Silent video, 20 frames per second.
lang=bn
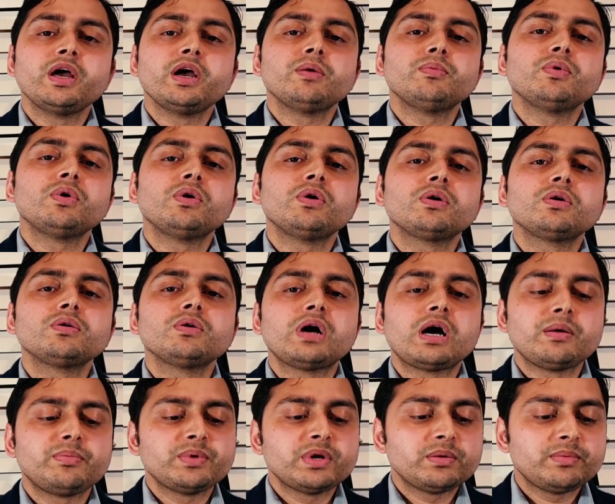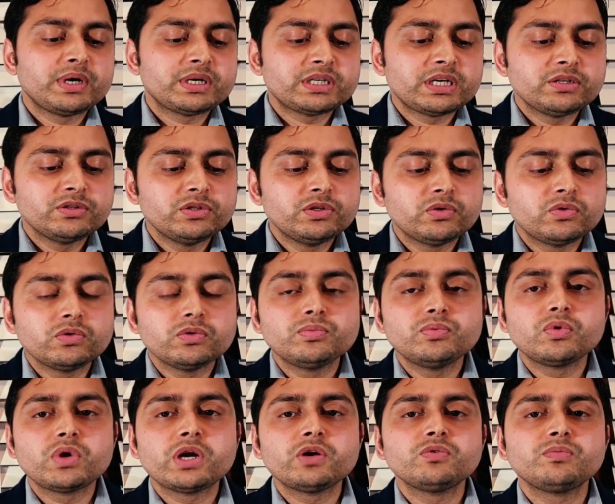এবং আপনার বাসায় যদি কোনো
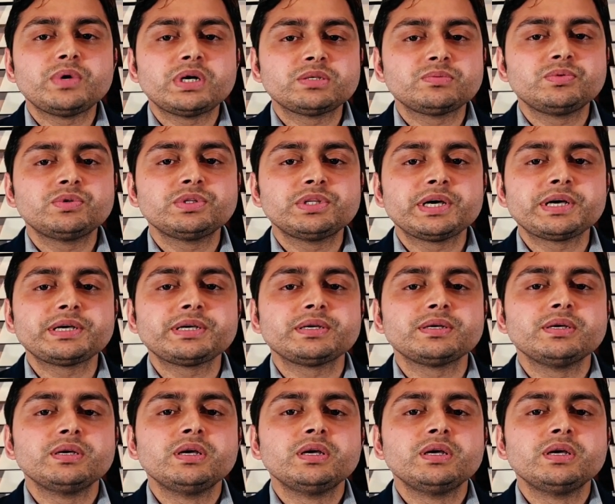পুরানো পাসপোর্ট থাকে